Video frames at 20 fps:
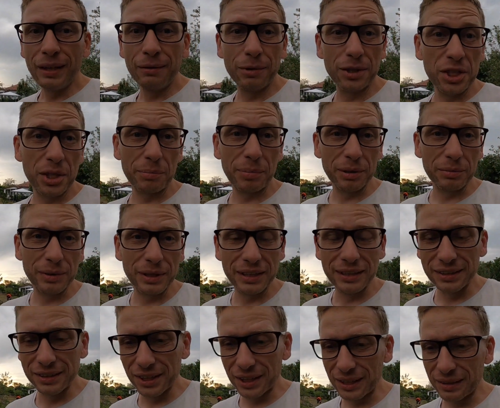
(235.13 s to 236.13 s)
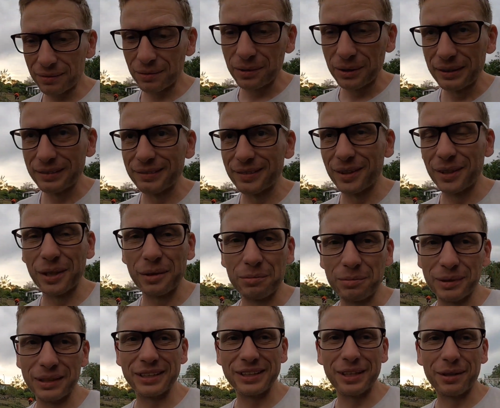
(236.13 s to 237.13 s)
Właśnie pan mi ciekawą historię
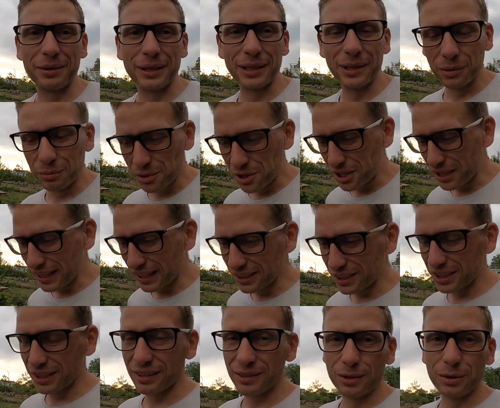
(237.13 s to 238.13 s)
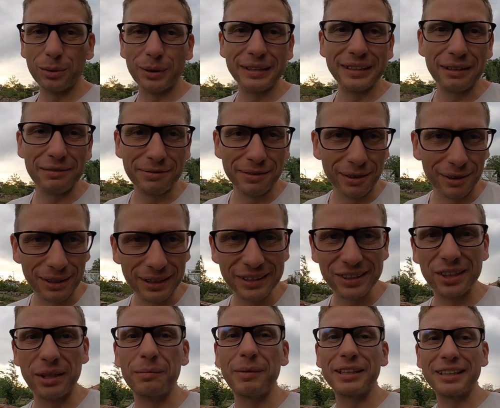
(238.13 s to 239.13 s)
opowiedział. Jego przyjaciel, który na
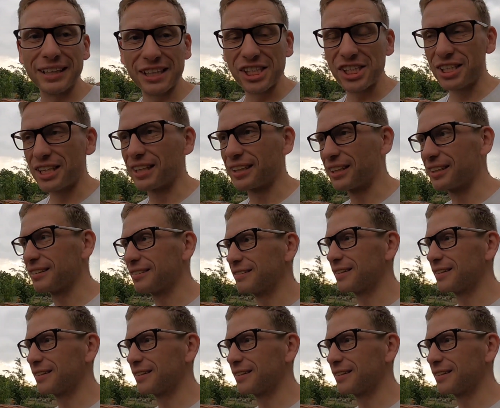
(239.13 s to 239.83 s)
Florydzie ma też takie